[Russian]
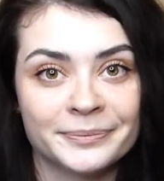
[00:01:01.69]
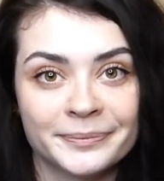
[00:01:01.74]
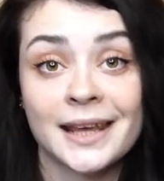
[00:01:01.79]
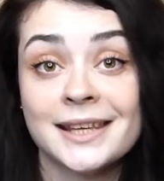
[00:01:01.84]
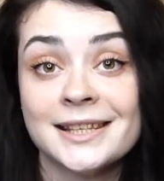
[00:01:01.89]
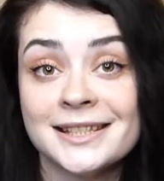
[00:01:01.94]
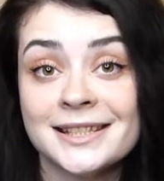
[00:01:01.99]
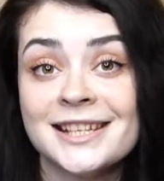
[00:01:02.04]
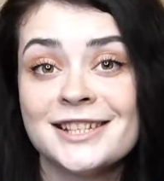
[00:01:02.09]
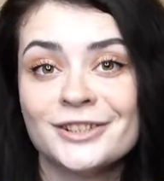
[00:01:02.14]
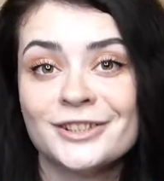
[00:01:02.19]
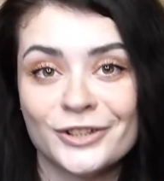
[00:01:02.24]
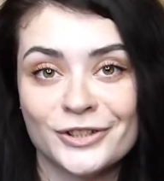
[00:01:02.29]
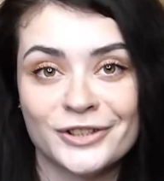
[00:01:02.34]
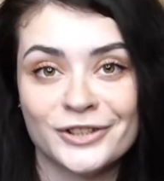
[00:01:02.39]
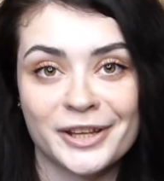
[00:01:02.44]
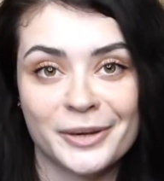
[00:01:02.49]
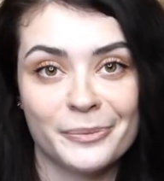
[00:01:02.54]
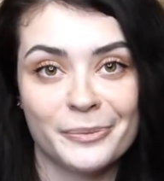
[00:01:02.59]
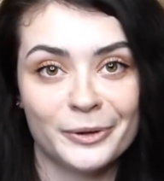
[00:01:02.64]
И здесь
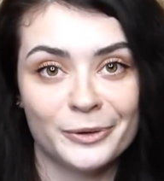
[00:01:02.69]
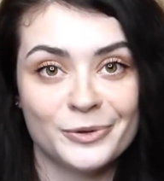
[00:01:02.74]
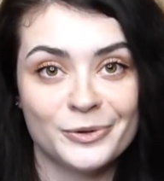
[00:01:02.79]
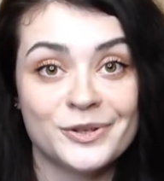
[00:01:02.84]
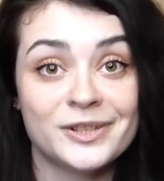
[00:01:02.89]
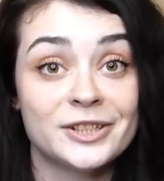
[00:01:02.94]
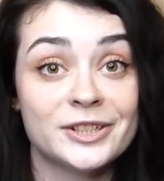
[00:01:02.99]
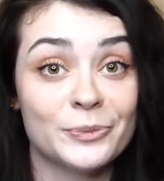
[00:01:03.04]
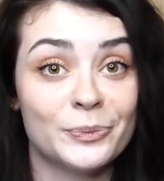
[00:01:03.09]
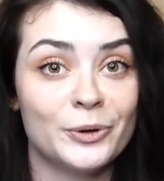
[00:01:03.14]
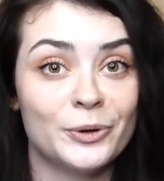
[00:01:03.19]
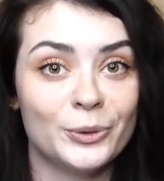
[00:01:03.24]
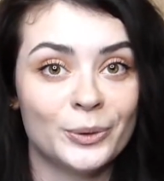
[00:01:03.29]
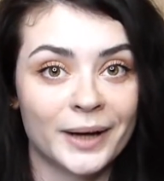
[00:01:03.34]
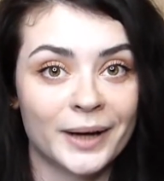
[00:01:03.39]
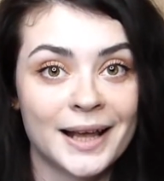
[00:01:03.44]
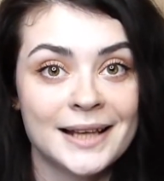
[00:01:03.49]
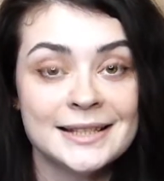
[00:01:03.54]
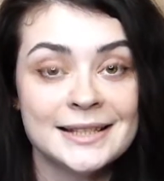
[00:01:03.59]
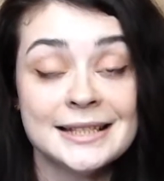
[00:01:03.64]
точно не получится
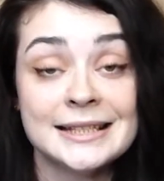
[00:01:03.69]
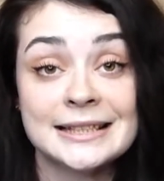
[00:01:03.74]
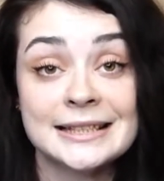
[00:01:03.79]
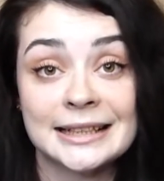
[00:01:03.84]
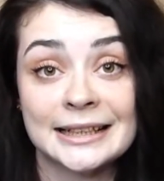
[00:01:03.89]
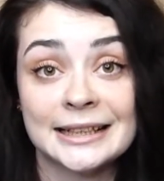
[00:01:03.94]
приукрасить,